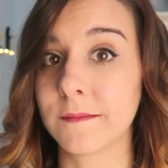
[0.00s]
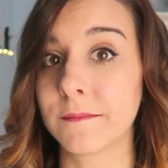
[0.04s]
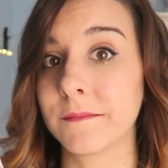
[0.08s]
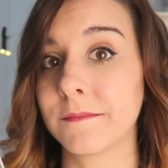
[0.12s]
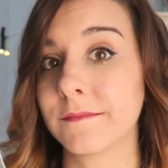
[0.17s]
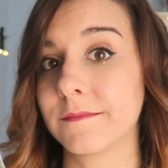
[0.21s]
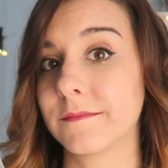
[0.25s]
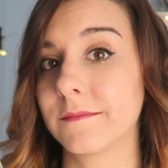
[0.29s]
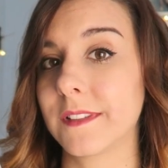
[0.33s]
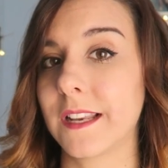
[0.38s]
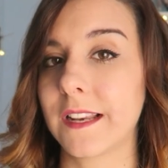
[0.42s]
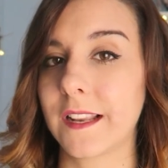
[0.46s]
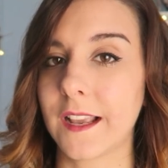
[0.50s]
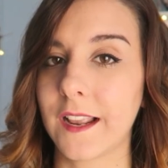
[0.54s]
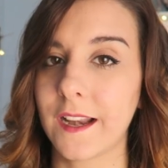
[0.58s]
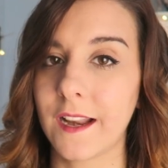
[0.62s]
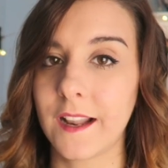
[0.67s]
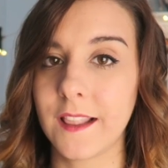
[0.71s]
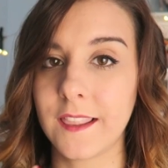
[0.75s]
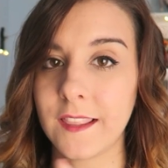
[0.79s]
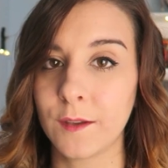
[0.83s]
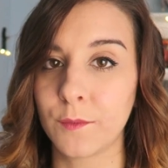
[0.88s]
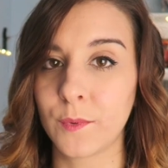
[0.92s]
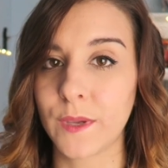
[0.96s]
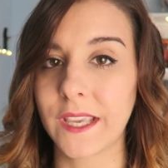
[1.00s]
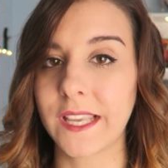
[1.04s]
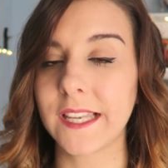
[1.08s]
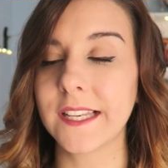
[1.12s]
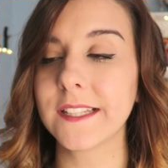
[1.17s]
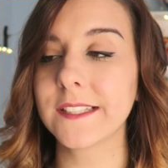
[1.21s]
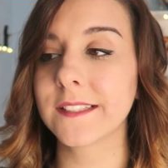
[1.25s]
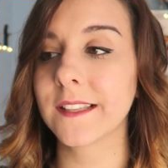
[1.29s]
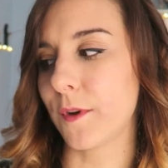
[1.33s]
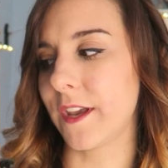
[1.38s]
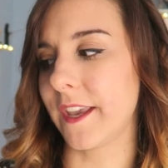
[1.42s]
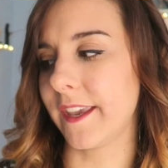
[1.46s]
en el canal de
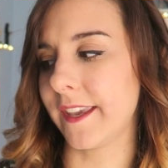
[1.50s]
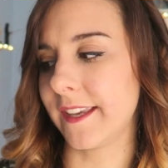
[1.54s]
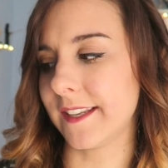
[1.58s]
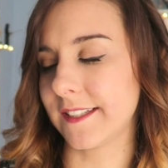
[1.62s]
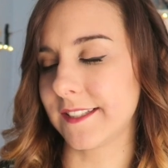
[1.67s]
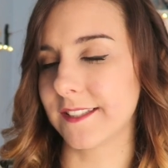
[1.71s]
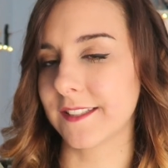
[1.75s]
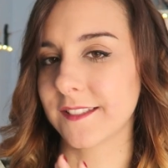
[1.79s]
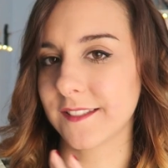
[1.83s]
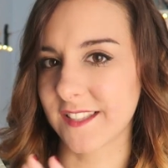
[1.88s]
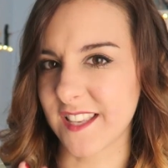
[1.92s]
weeklies, pues